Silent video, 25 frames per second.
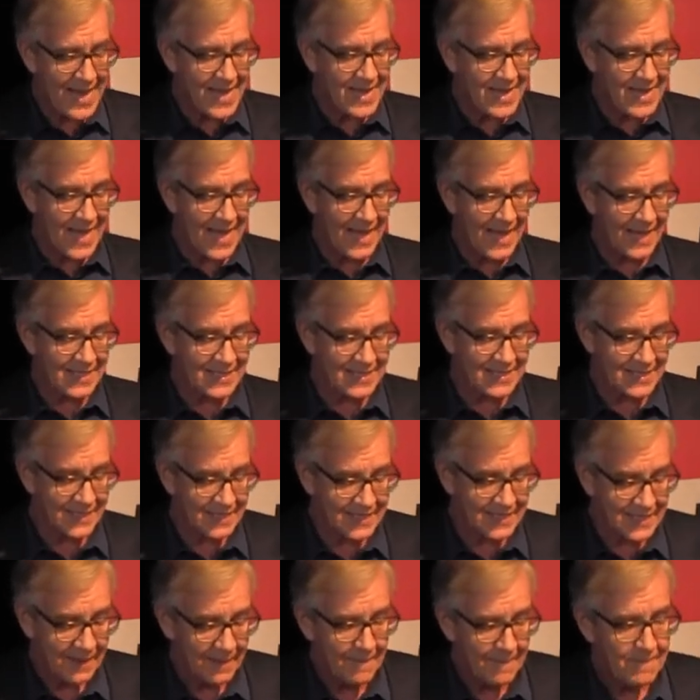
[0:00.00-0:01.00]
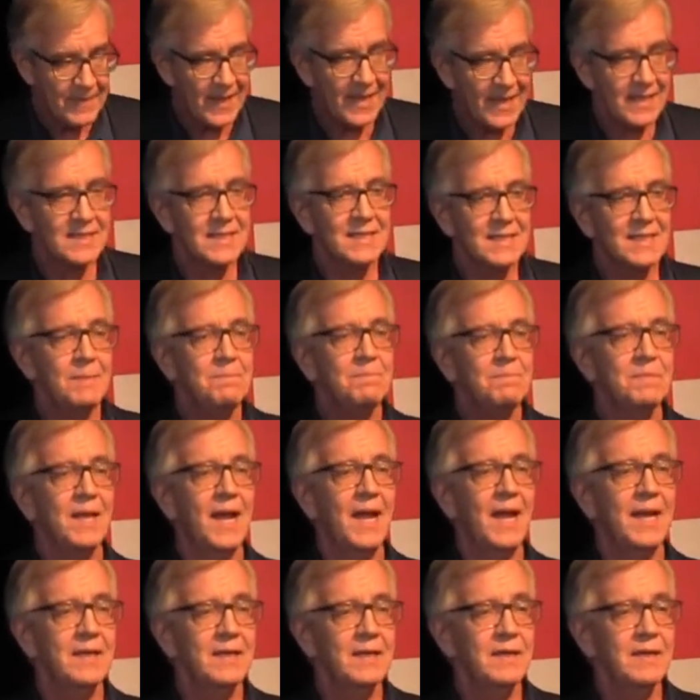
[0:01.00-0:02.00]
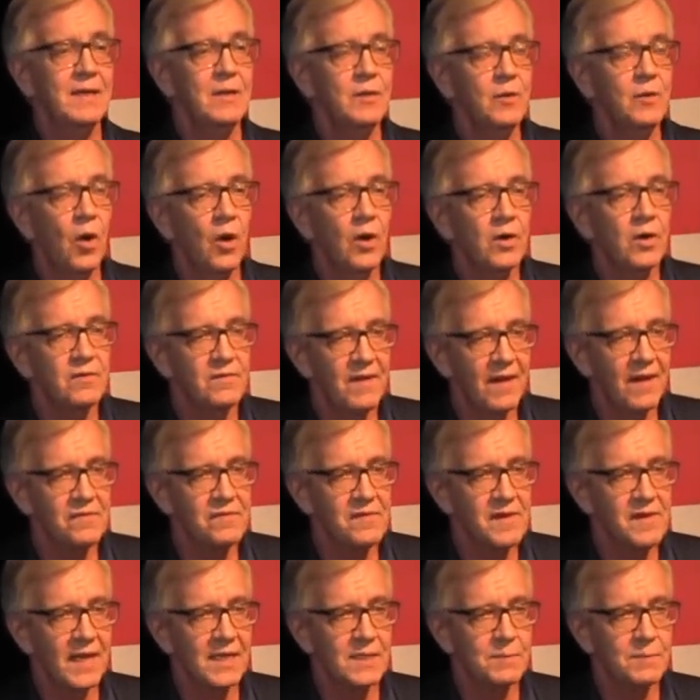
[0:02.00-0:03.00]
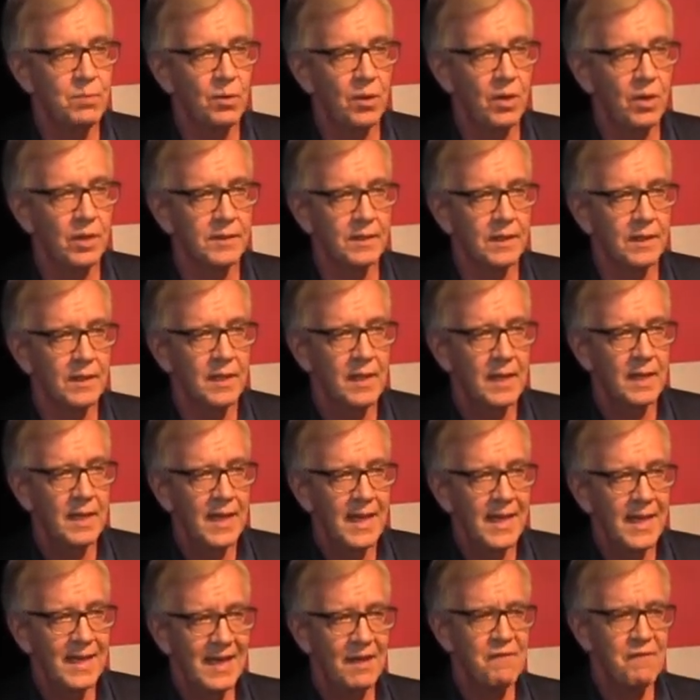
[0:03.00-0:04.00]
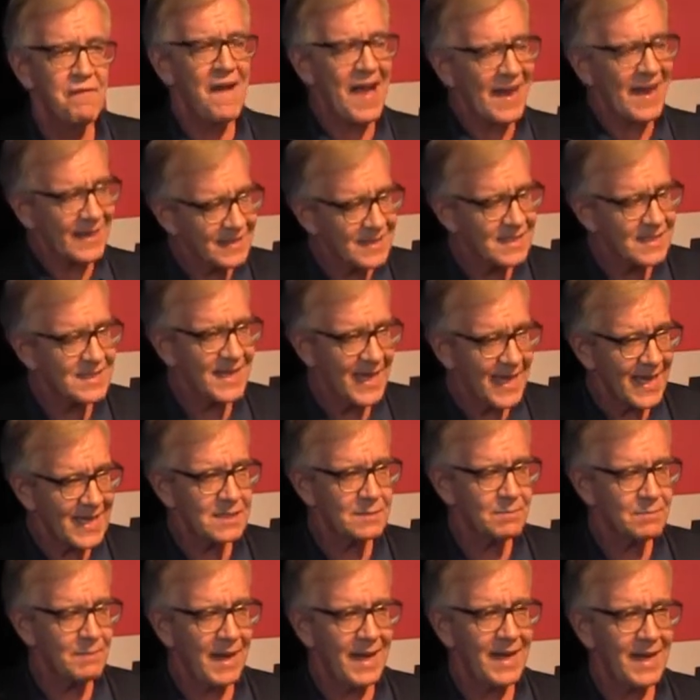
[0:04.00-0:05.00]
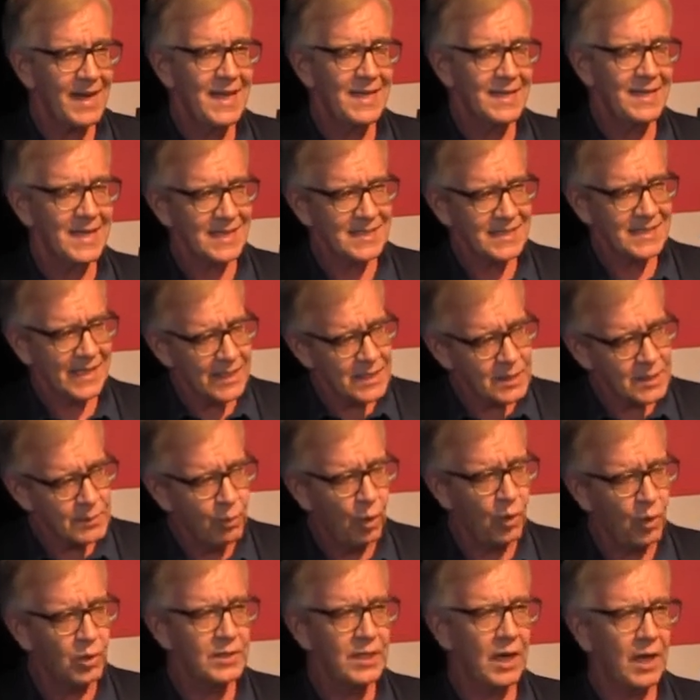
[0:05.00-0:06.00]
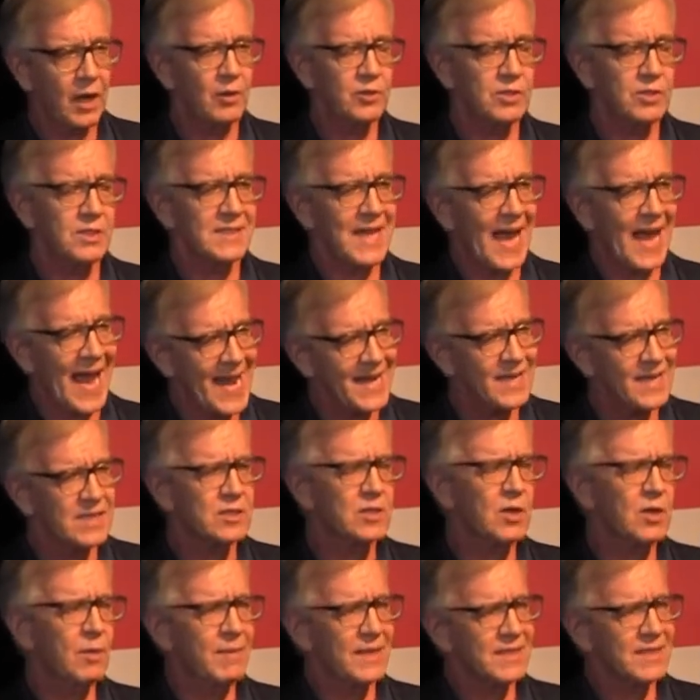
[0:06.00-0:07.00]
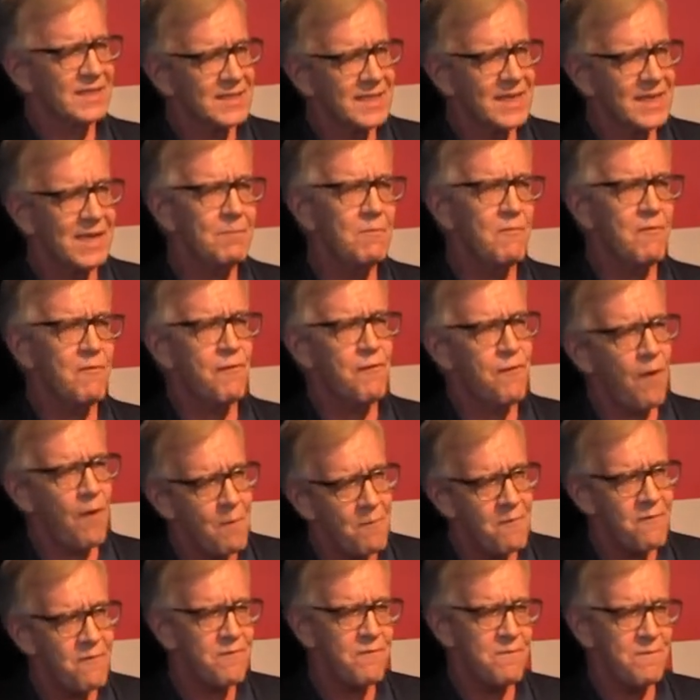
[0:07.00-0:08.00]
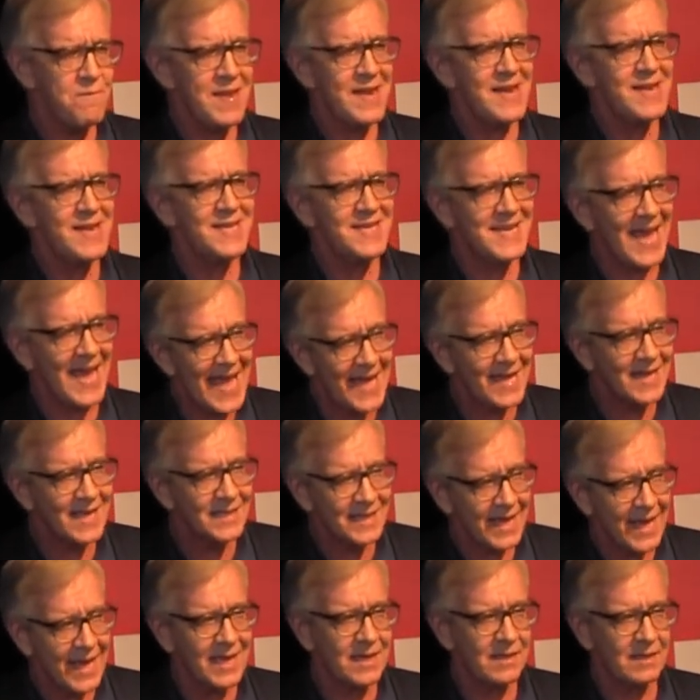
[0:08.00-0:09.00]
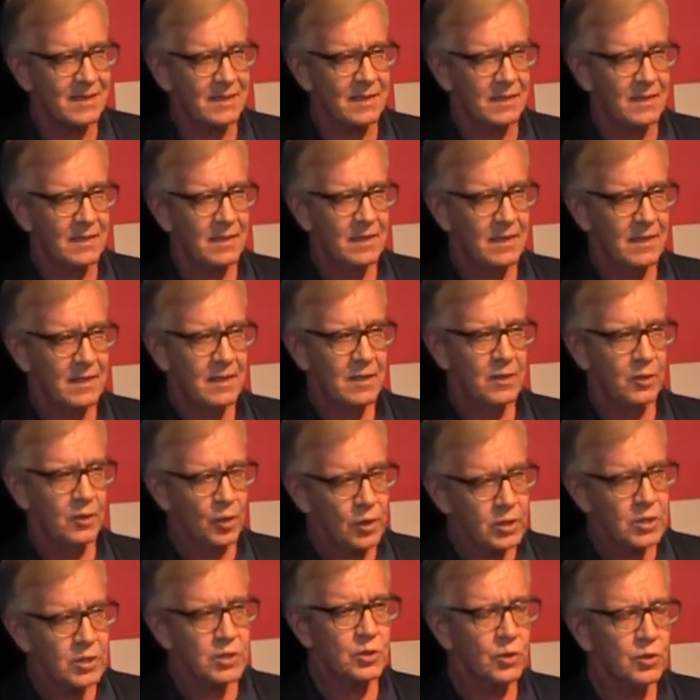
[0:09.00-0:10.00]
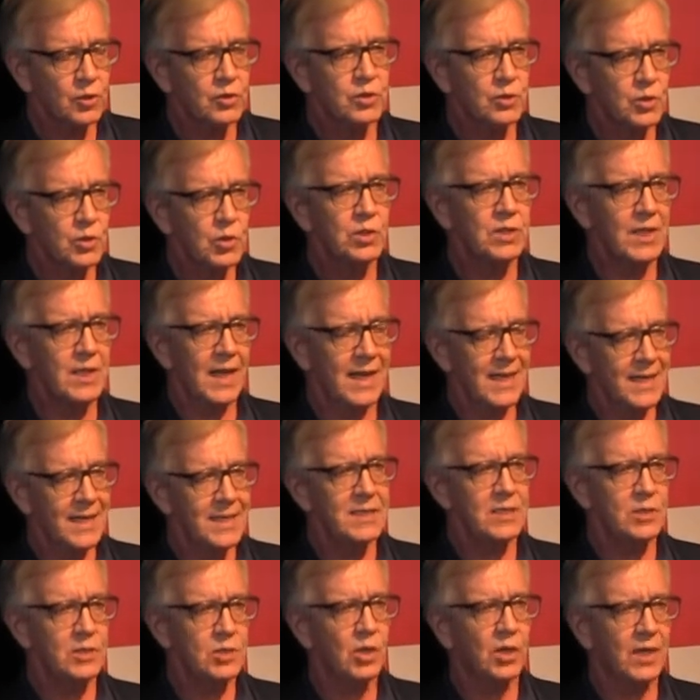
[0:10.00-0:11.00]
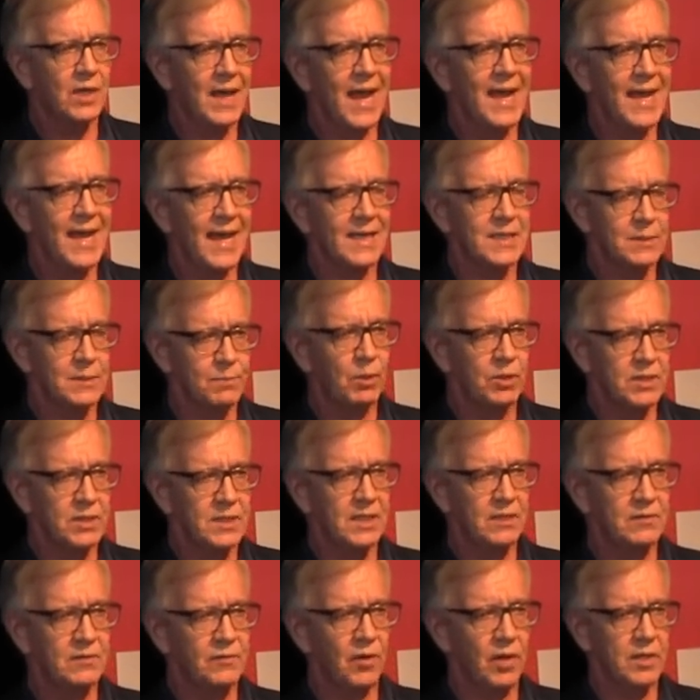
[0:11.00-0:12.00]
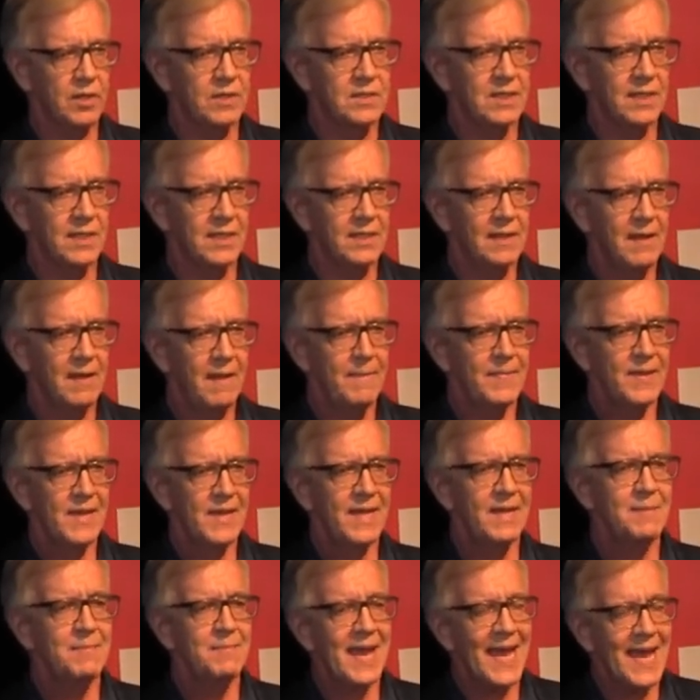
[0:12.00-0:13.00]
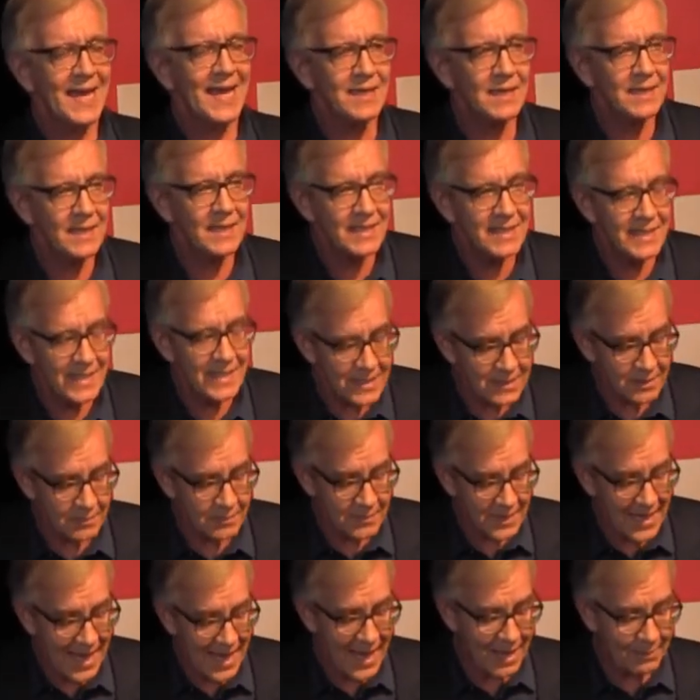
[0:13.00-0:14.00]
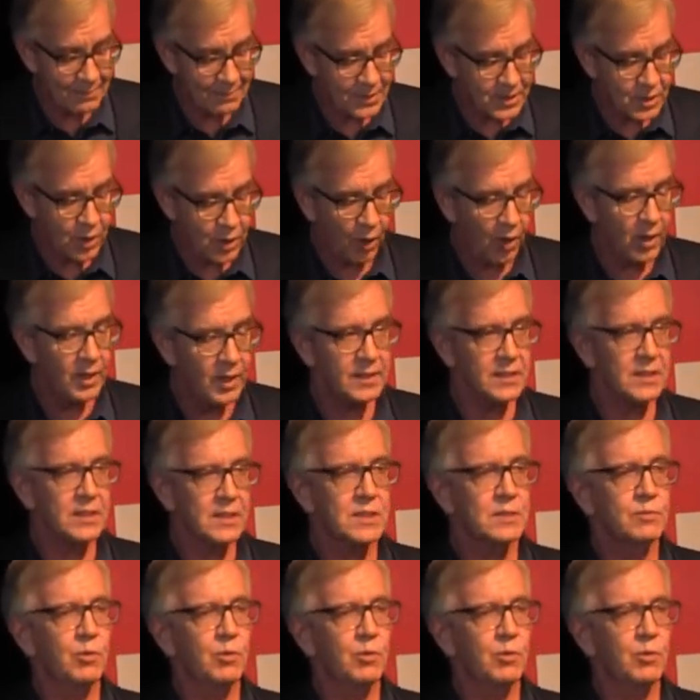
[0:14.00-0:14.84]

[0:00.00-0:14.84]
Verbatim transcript: allen Ernstes, es gibt keine neuen Waffenexporte. Der Fakt ist erstmal, dass seit 2000 1,75 Milliarden Rüstungsgüter in die Türkei exportiert worden sind. in diesem Jahr bis heute